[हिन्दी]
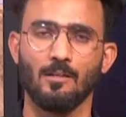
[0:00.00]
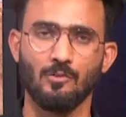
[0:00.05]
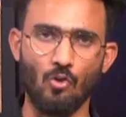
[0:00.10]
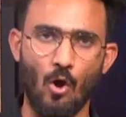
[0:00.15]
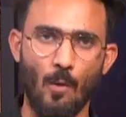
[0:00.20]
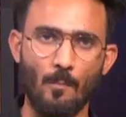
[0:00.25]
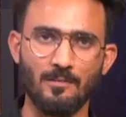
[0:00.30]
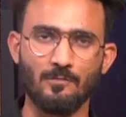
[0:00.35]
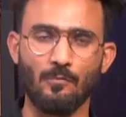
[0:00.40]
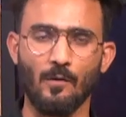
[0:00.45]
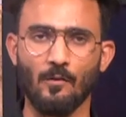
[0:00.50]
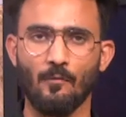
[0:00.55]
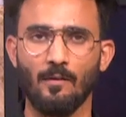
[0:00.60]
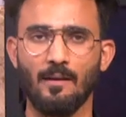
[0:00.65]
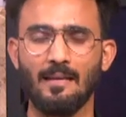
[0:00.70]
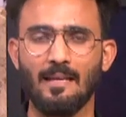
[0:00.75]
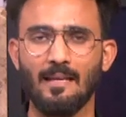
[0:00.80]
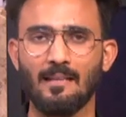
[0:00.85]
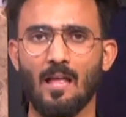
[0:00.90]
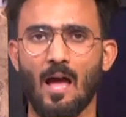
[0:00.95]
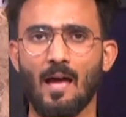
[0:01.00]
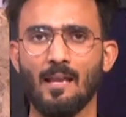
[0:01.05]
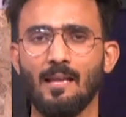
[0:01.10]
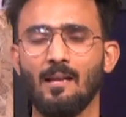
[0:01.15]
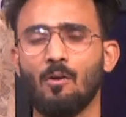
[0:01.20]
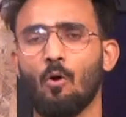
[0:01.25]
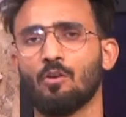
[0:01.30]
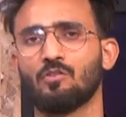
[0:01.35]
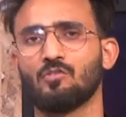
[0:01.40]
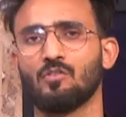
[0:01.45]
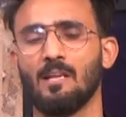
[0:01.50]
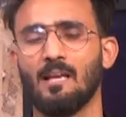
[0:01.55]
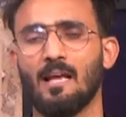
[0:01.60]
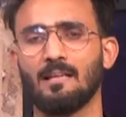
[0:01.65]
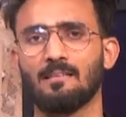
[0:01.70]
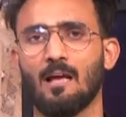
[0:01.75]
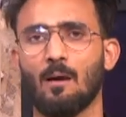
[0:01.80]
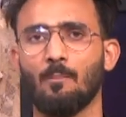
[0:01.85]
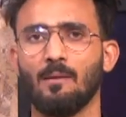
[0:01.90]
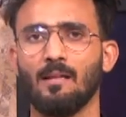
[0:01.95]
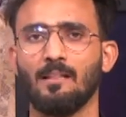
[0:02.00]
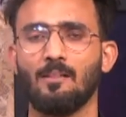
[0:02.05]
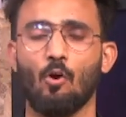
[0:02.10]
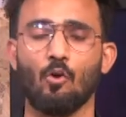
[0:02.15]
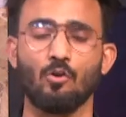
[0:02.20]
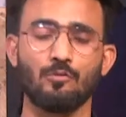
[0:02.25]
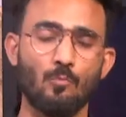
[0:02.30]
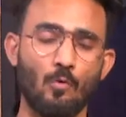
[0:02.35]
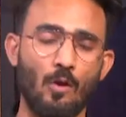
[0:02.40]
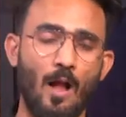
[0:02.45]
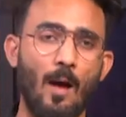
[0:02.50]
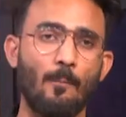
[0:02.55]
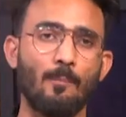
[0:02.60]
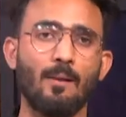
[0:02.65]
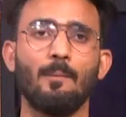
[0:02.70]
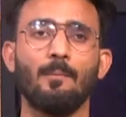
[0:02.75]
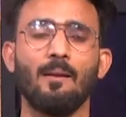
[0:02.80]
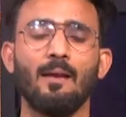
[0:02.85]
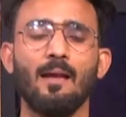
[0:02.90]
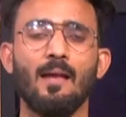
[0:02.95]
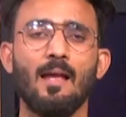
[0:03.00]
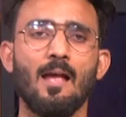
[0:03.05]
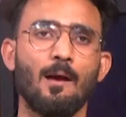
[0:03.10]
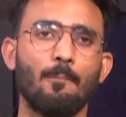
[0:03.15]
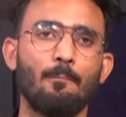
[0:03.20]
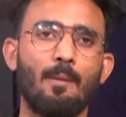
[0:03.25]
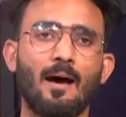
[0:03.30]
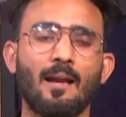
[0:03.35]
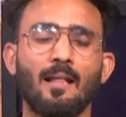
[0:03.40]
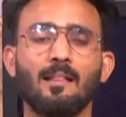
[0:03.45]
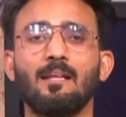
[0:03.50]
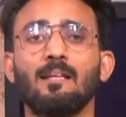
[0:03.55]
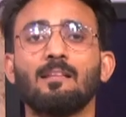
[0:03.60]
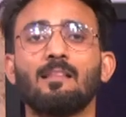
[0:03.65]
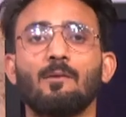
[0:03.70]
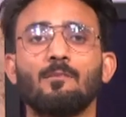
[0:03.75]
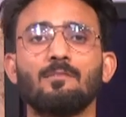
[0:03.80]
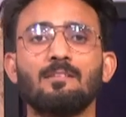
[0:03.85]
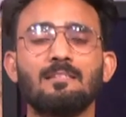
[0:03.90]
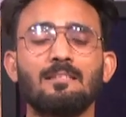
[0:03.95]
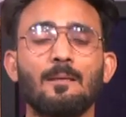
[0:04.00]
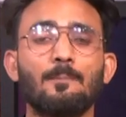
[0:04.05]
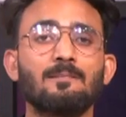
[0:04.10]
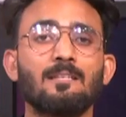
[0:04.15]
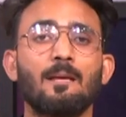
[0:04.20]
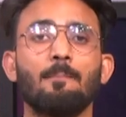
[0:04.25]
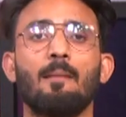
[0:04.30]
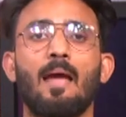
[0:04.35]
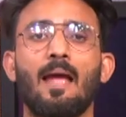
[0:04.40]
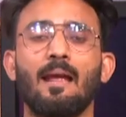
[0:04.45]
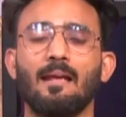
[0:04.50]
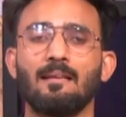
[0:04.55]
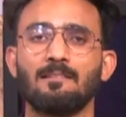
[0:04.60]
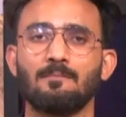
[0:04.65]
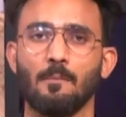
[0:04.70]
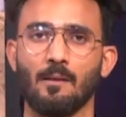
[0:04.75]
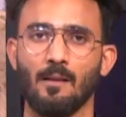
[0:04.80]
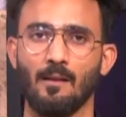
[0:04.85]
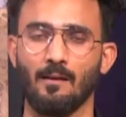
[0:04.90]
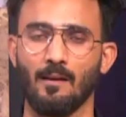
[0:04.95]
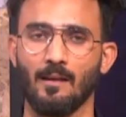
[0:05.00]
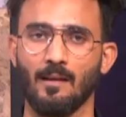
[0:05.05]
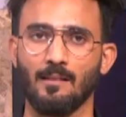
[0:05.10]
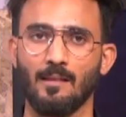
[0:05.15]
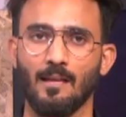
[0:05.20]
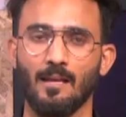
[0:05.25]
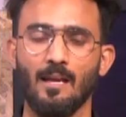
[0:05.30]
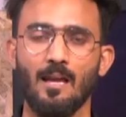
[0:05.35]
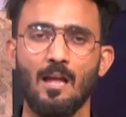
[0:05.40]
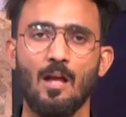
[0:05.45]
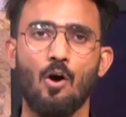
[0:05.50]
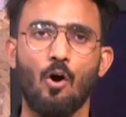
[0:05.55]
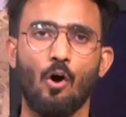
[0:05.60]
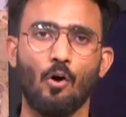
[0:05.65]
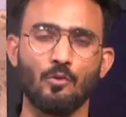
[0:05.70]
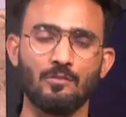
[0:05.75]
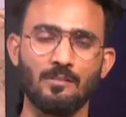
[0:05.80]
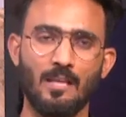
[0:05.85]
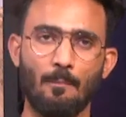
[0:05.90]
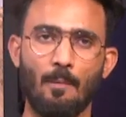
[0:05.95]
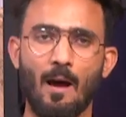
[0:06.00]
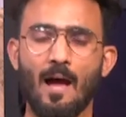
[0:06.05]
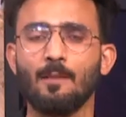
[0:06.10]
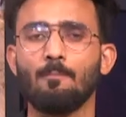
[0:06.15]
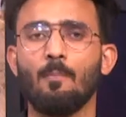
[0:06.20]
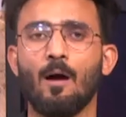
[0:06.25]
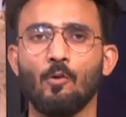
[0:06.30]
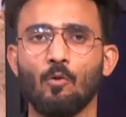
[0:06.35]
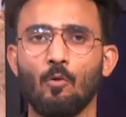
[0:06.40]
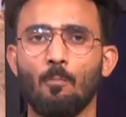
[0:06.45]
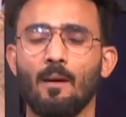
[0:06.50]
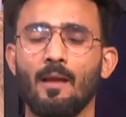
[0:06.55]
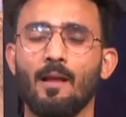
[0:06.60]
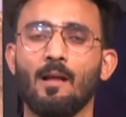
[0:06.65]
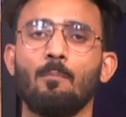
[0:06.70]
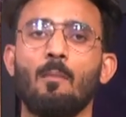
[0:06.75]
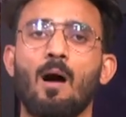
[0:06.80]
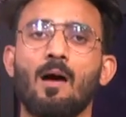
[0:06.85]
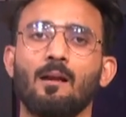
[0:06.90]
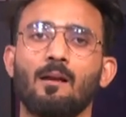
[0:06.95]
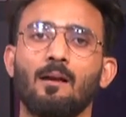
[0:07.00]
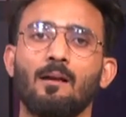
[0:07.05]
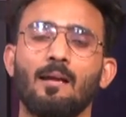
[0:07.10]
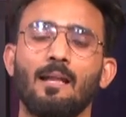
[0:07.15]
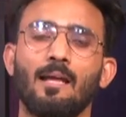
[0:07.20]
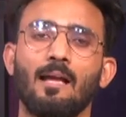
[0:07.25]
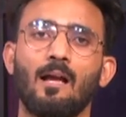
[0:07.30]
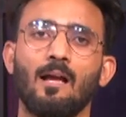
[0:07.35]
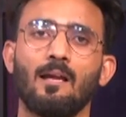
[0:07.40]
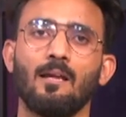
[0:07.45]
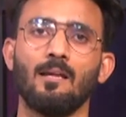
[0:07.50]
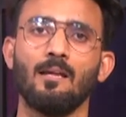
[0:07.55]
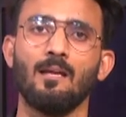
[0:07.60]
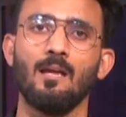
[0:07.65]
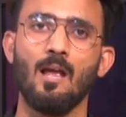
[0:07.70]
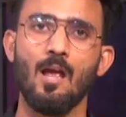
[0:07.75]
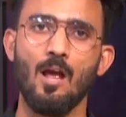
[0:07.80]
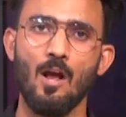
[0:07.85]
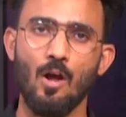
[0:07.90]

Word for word: 24 फरवरी की तारीख ऑस्ट्रेलिया सामने थे और उस मुकाबले में भारत की तरफ से सबसे महंगे स्पिनर रहे थे और उसके बाद मानो मयंक मारकंडे कहीं